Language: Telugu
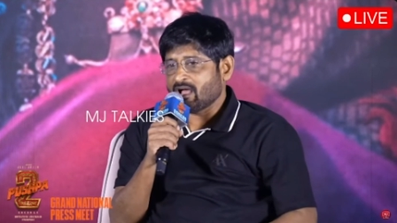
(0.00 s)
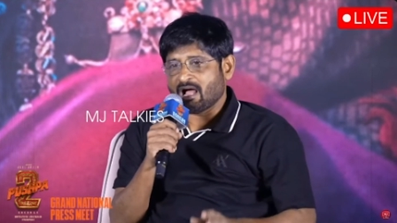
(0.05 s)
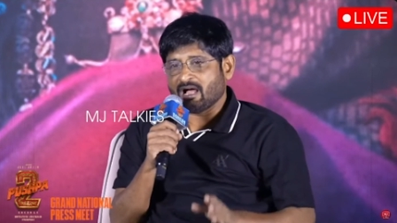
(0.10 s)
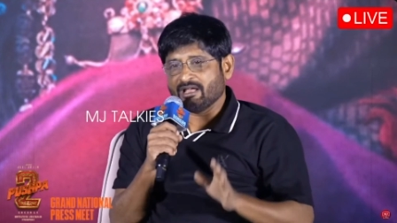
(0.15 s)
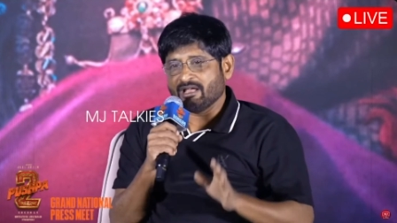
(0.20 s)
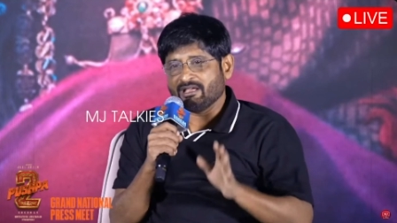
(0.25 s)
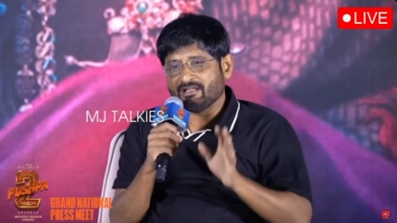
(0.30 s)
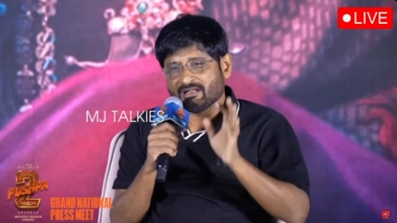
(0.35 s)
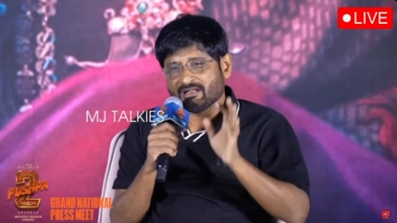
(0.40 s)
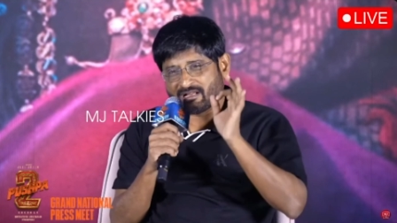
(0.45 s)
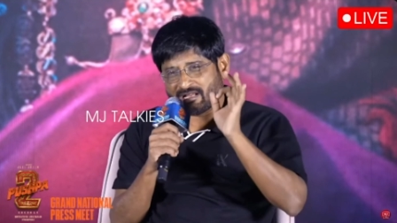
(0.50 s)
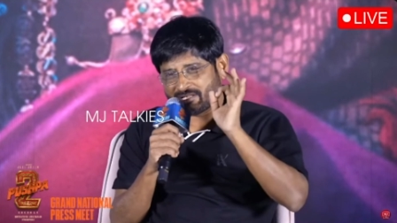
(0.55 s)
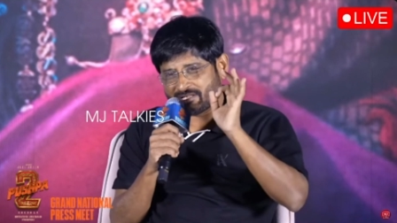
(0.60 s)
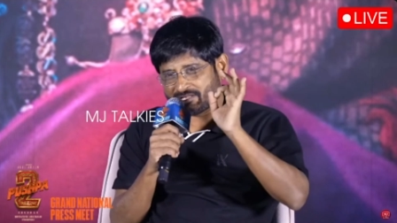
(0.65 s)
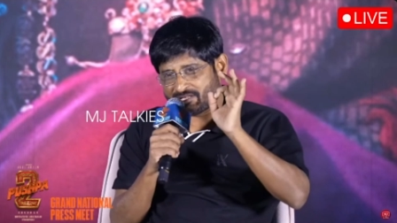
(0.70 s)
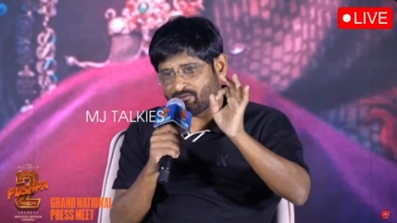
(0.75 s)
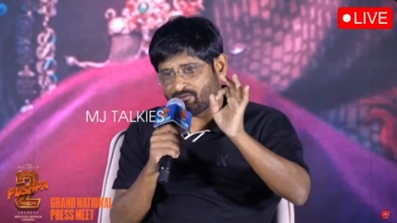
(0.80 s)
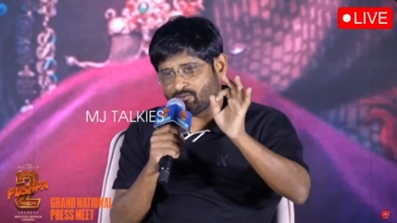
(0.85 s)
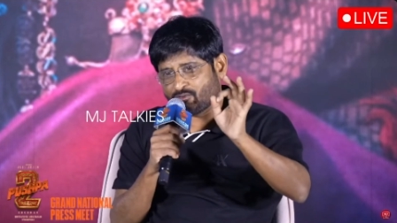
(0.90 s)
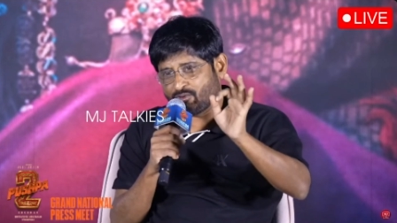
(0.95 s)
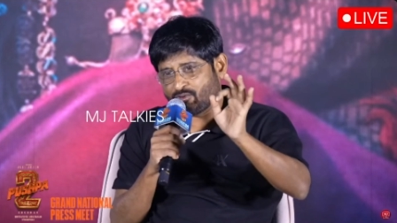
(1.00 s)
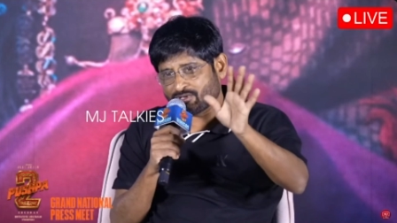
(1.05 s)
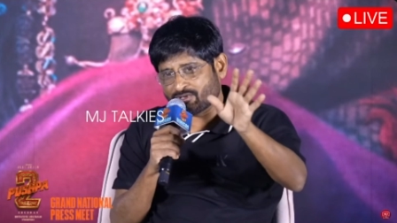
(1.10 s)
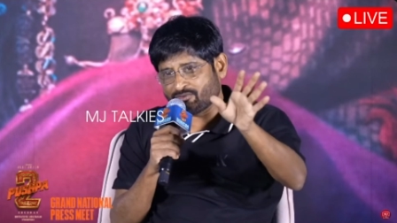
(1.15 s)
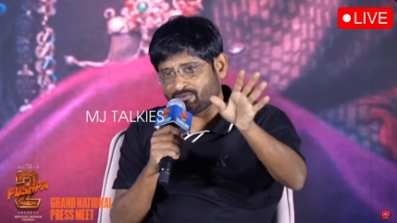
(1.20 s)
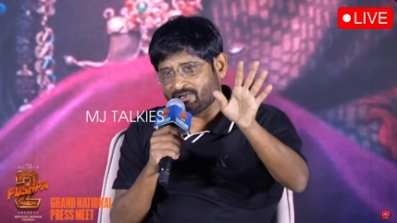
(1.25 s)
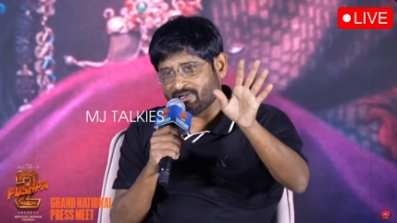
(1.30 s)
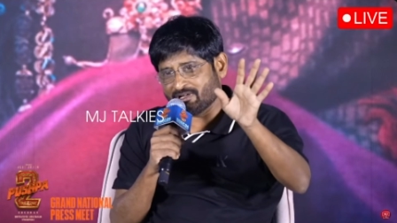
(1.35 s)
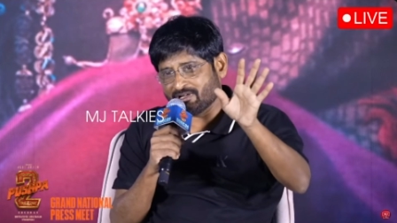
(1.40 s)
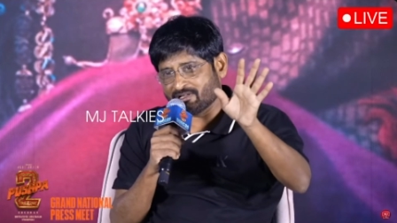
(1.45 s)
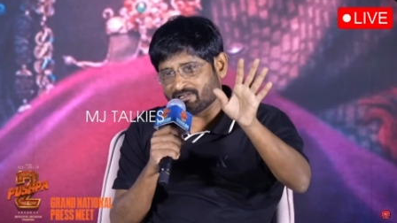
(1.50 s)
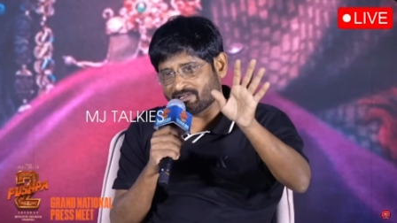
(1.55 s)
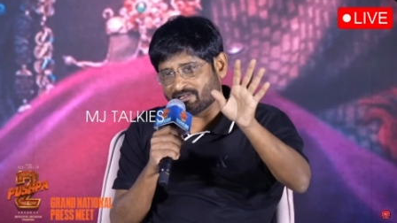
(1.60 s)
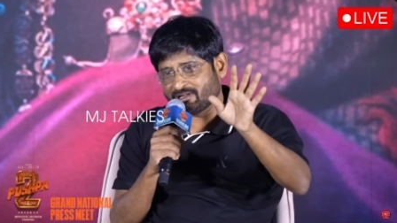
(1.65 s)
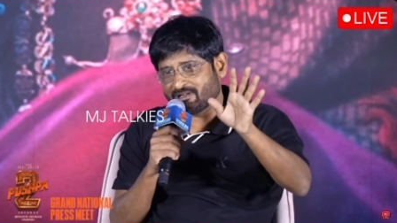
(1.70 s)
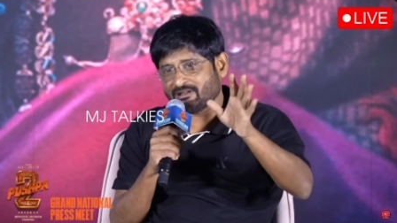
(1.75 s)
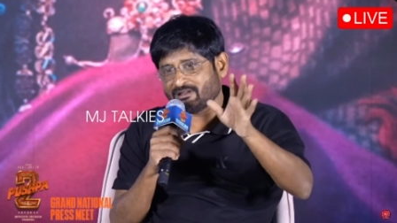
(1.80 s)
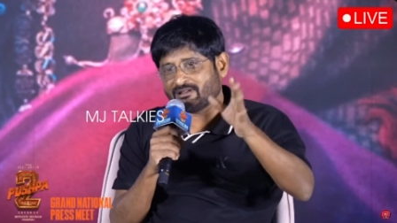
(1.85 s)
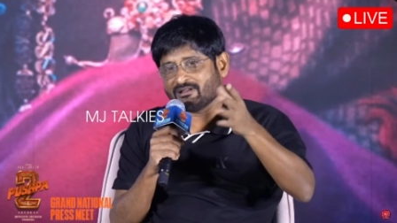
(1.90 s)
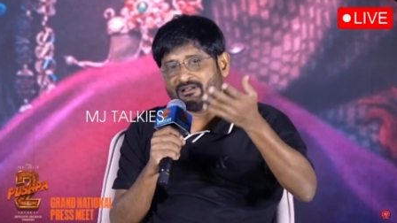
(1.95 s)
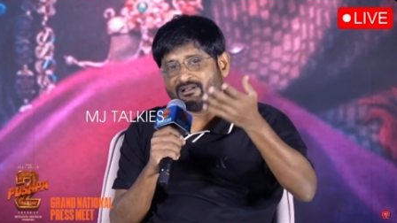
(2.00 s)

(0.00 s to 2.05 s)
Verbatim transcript: ఆయన కష్టం కోసమైనా సరే